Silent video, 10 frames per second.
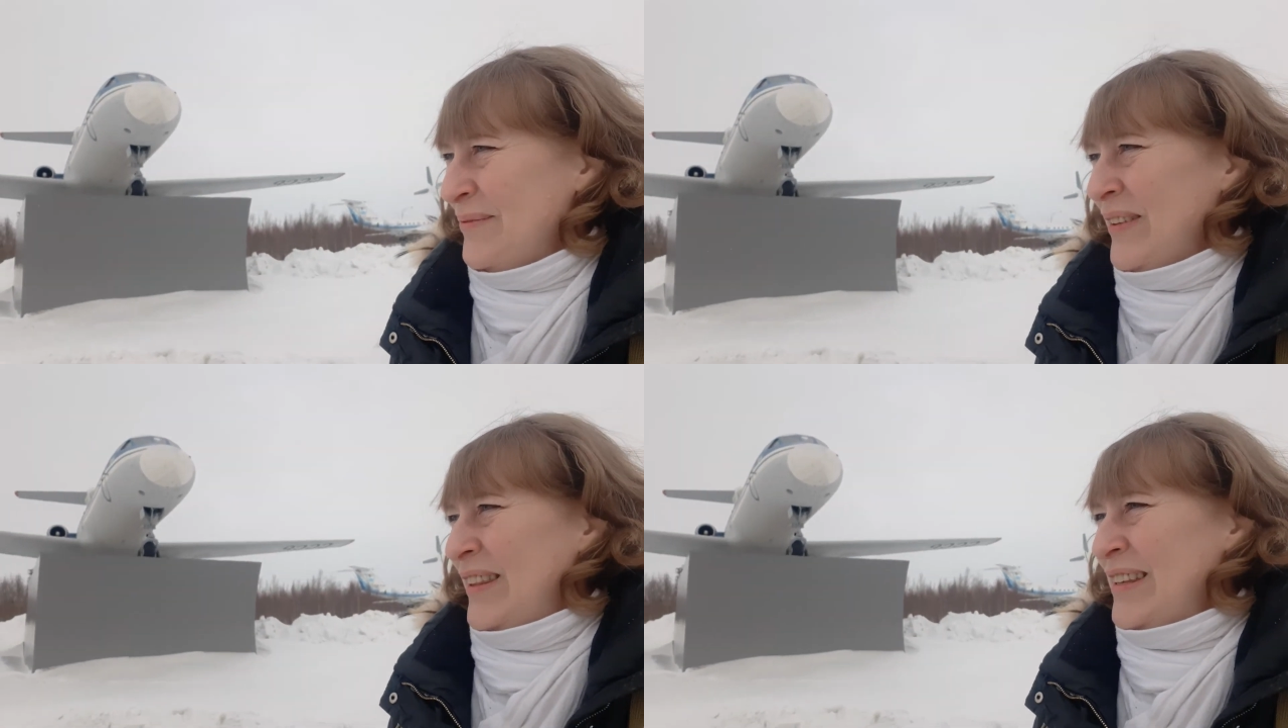
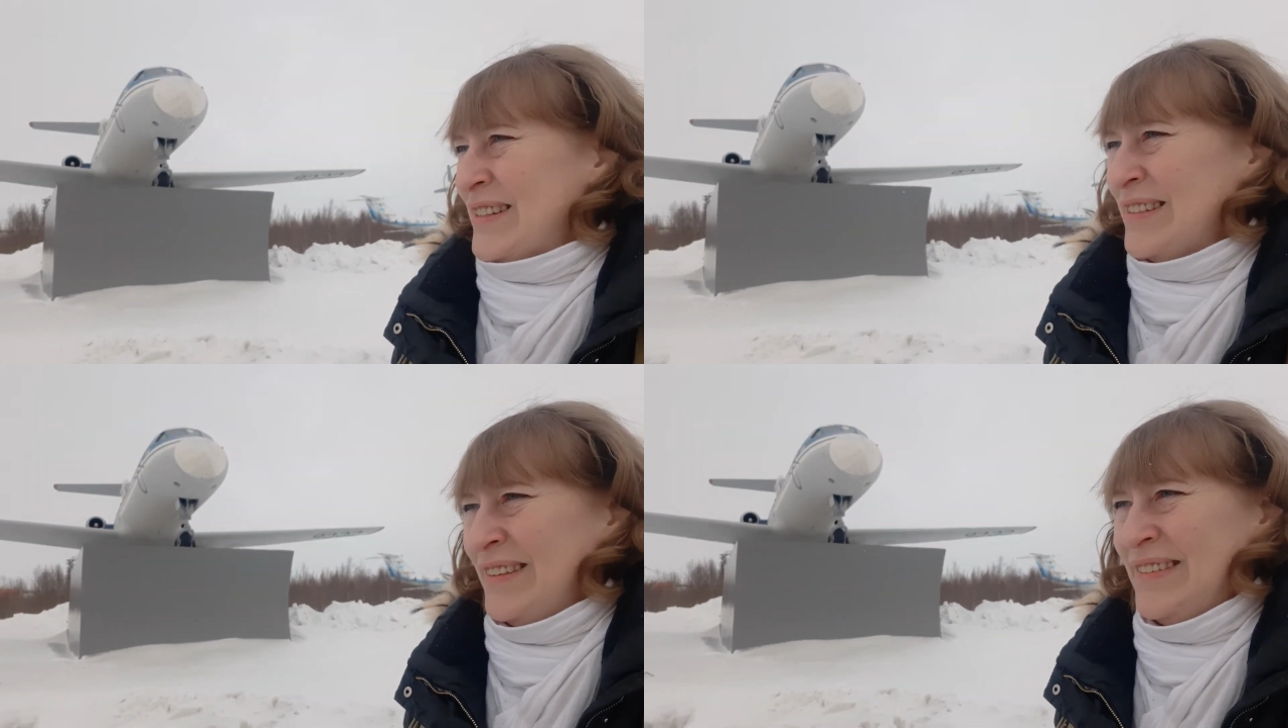Мне даже
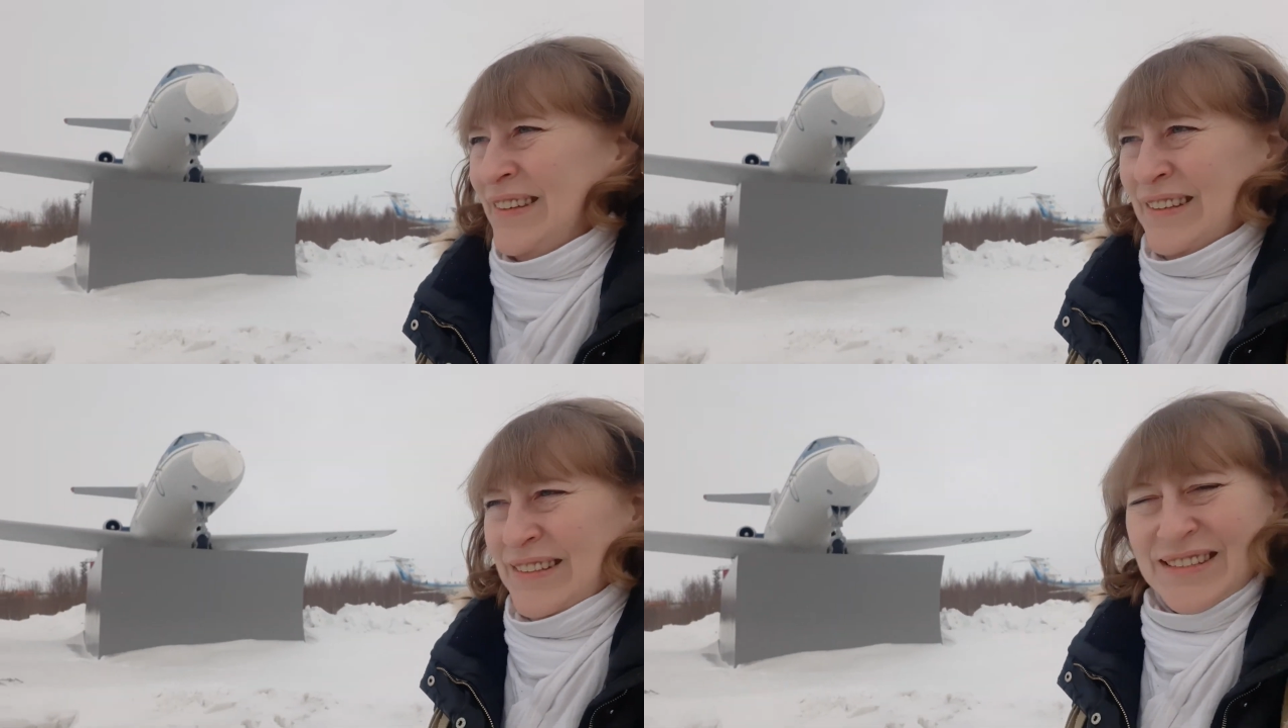не
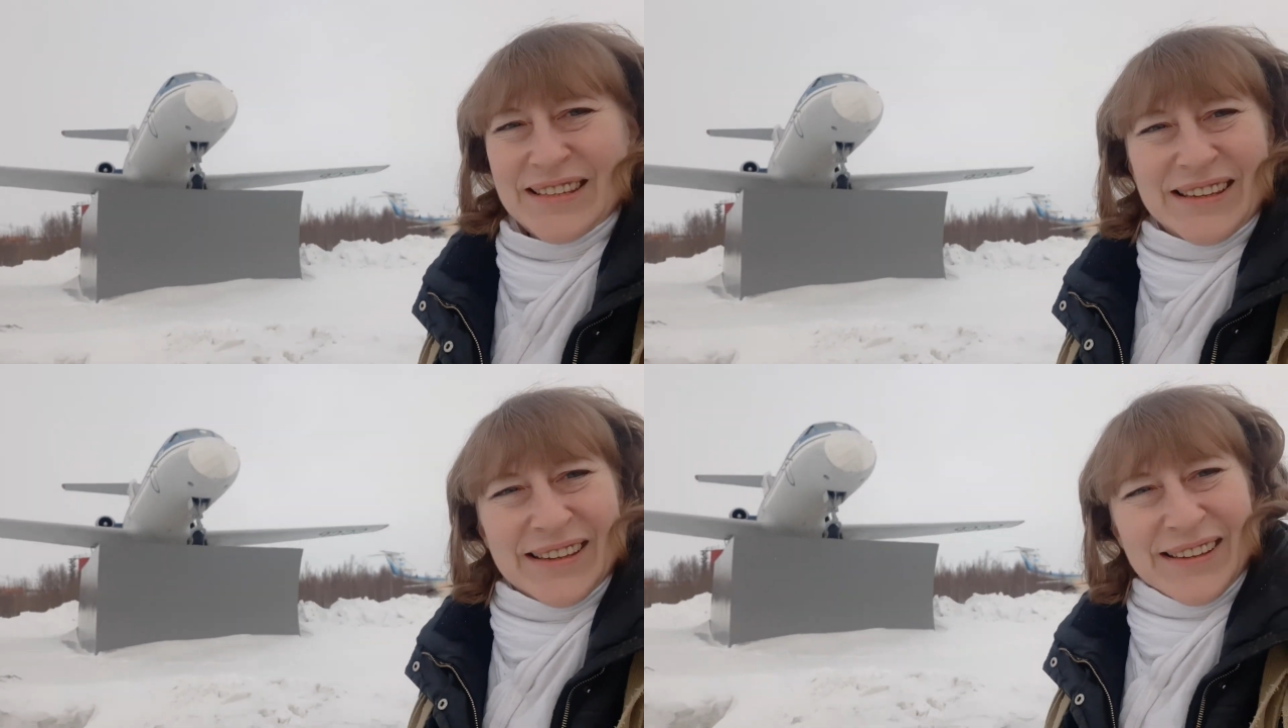верится.
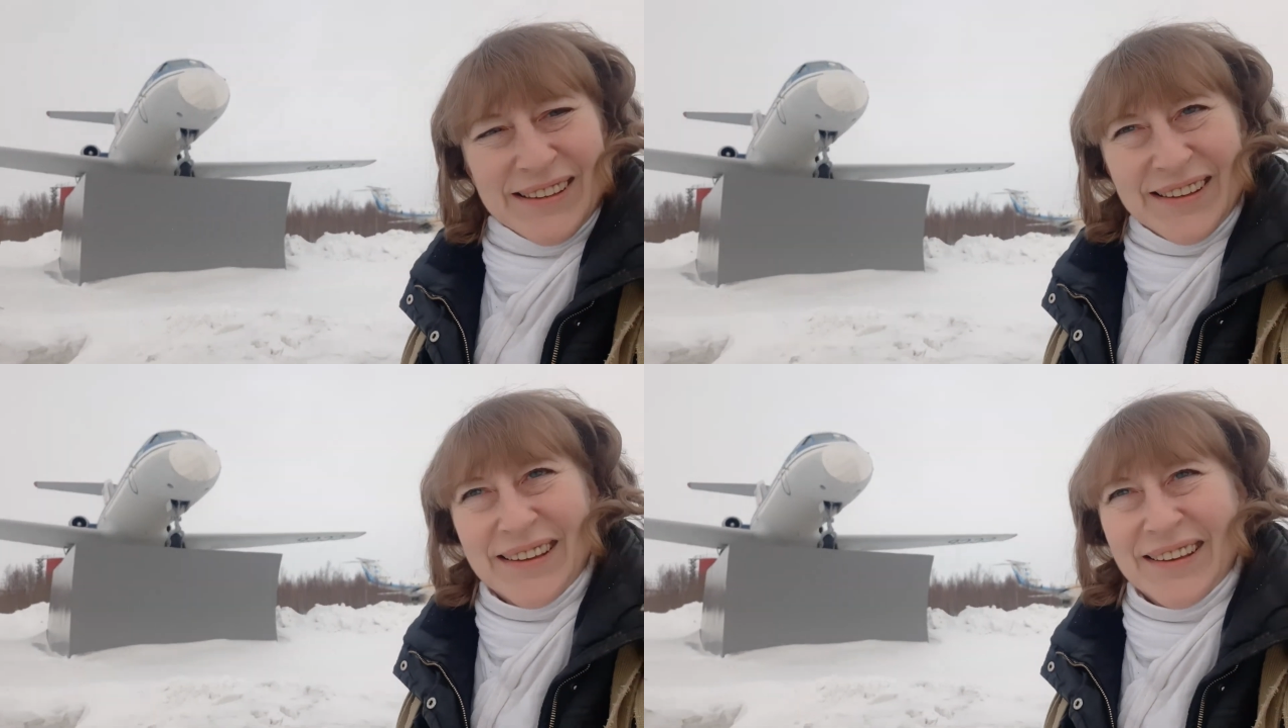
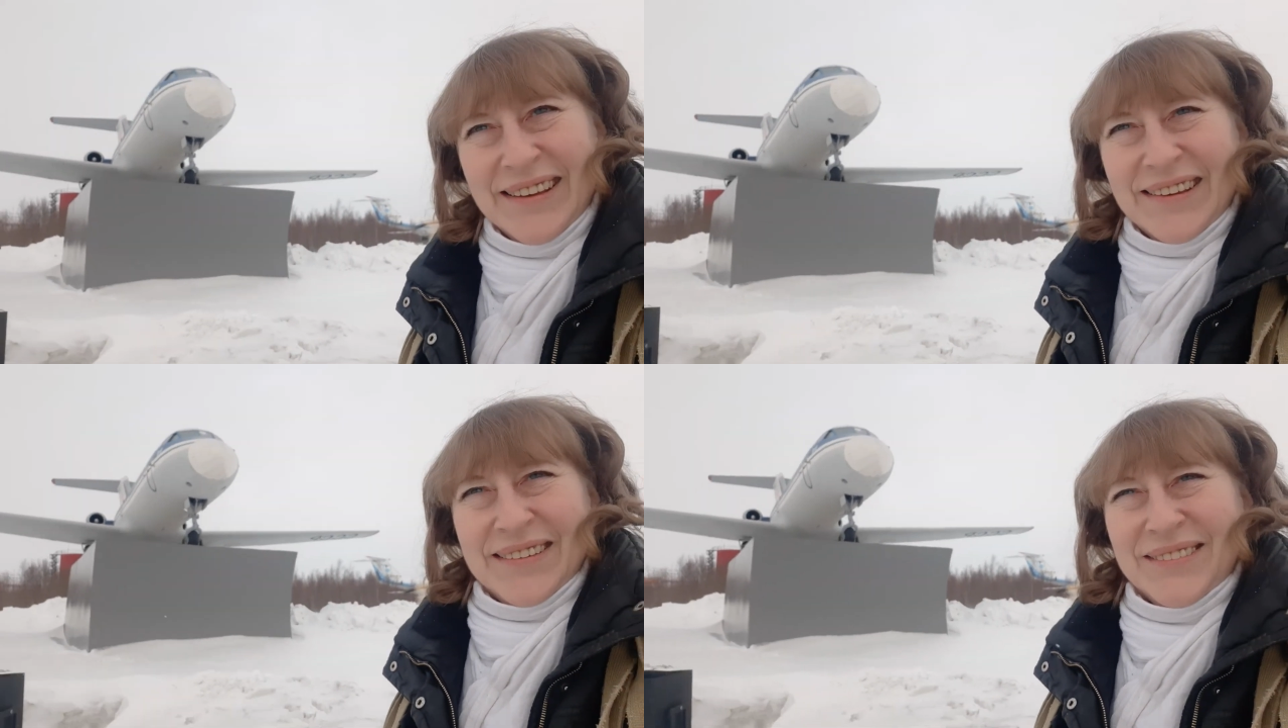
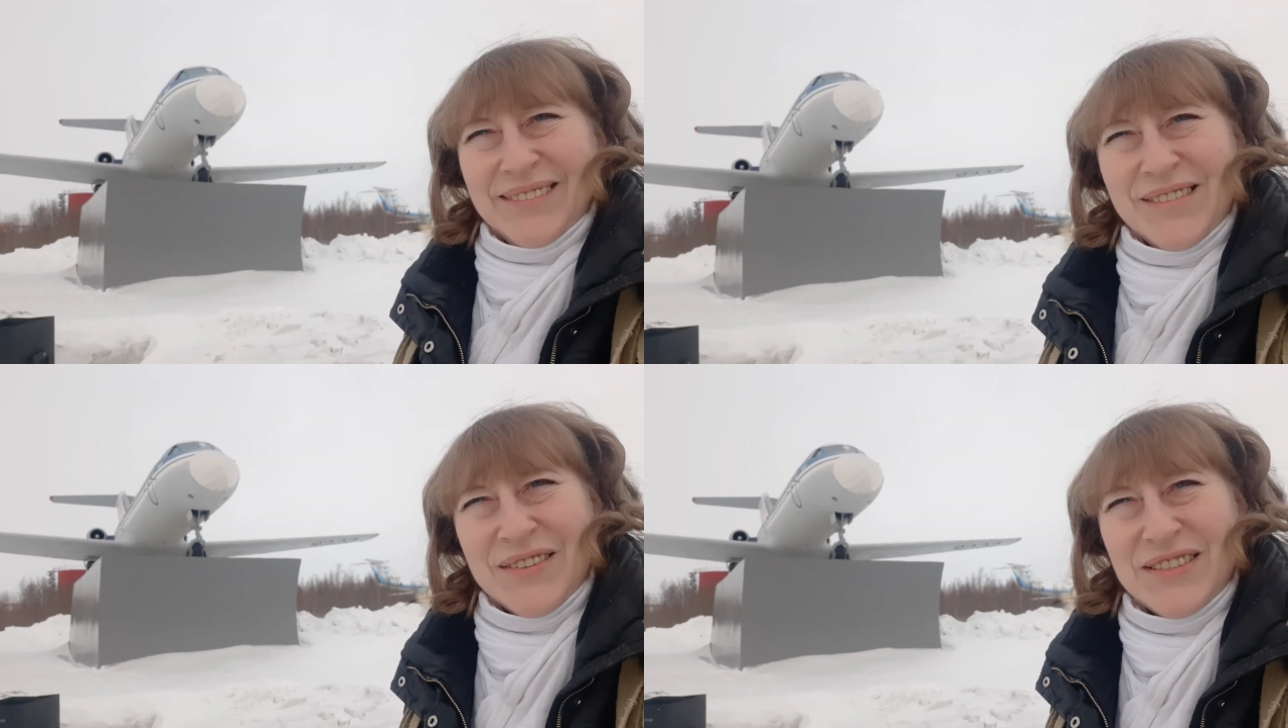
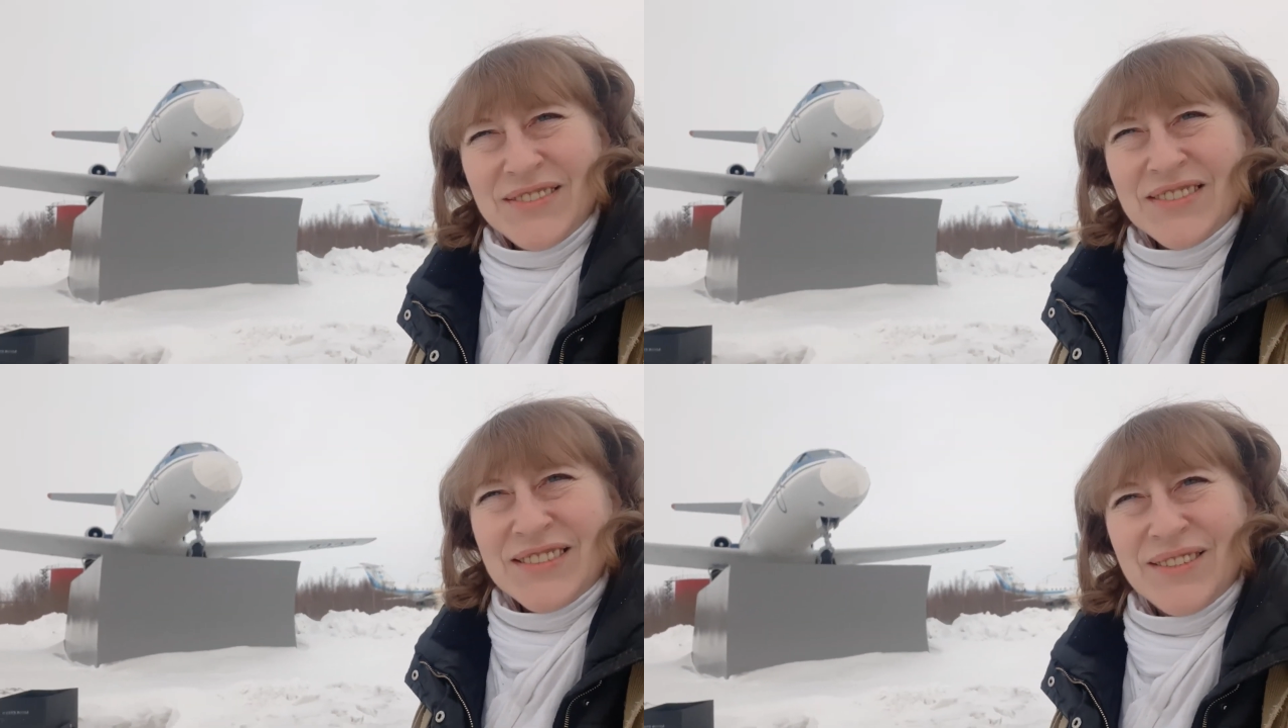В общем,
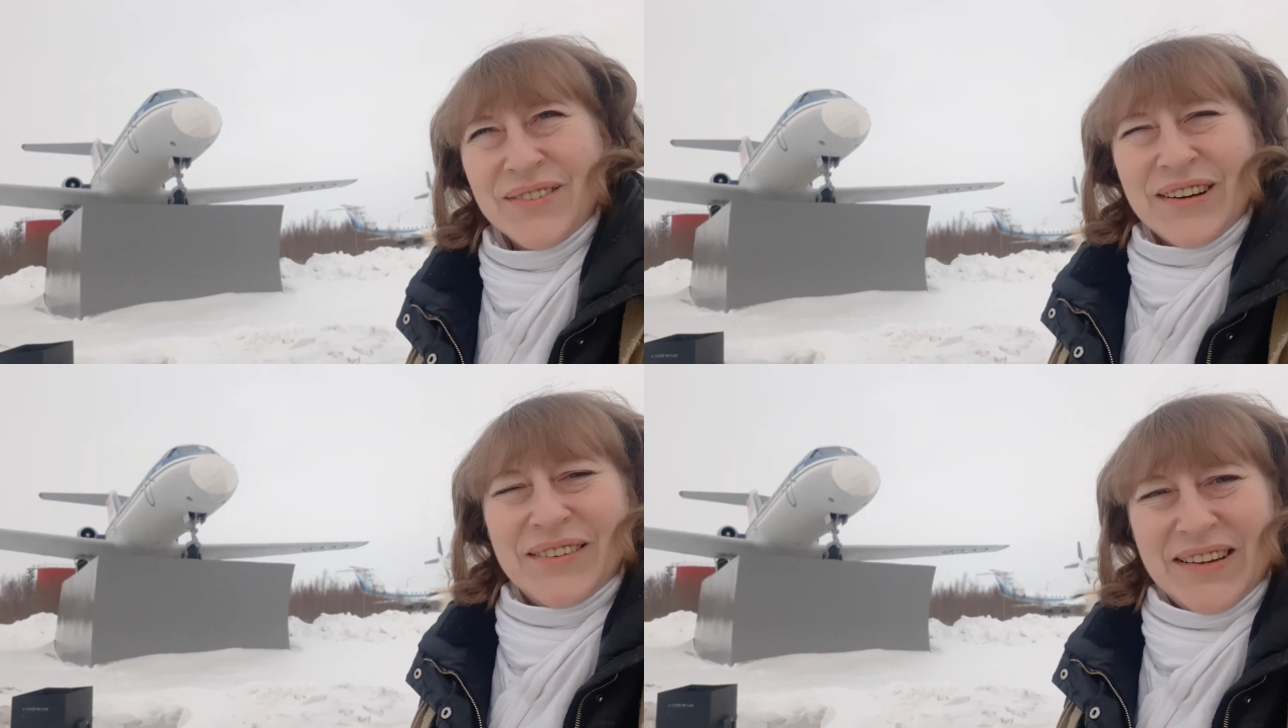
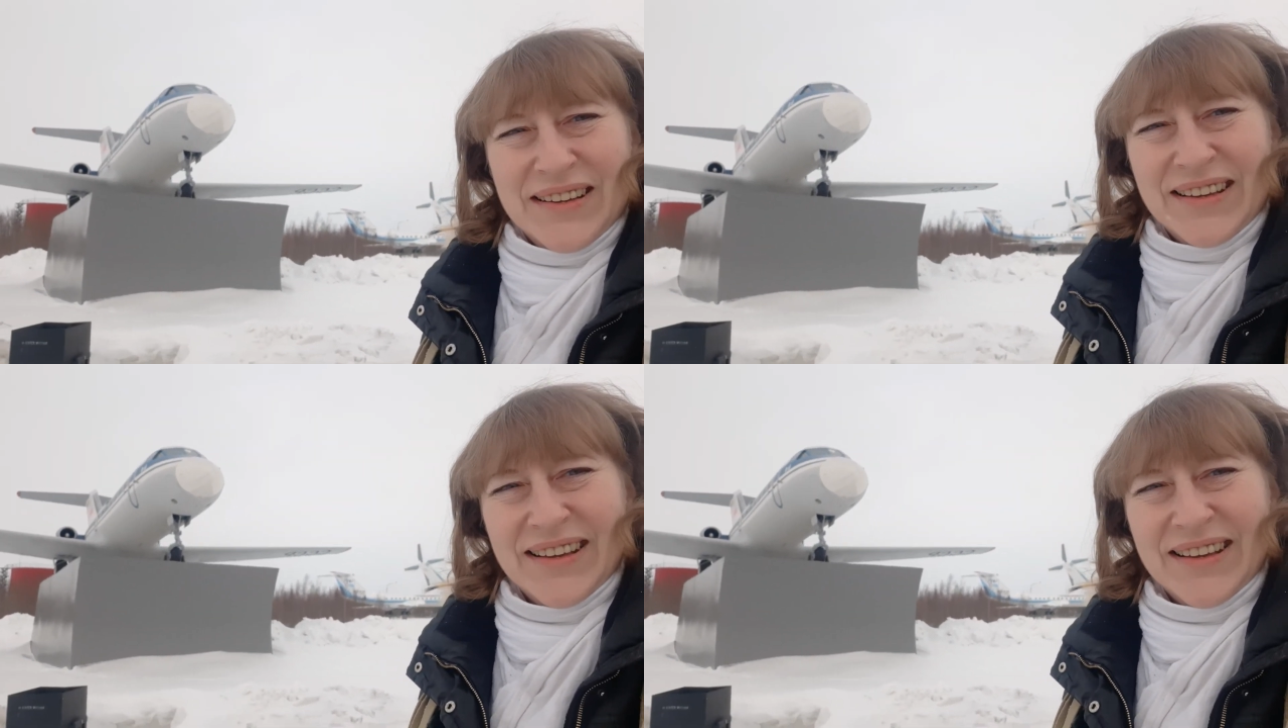здорово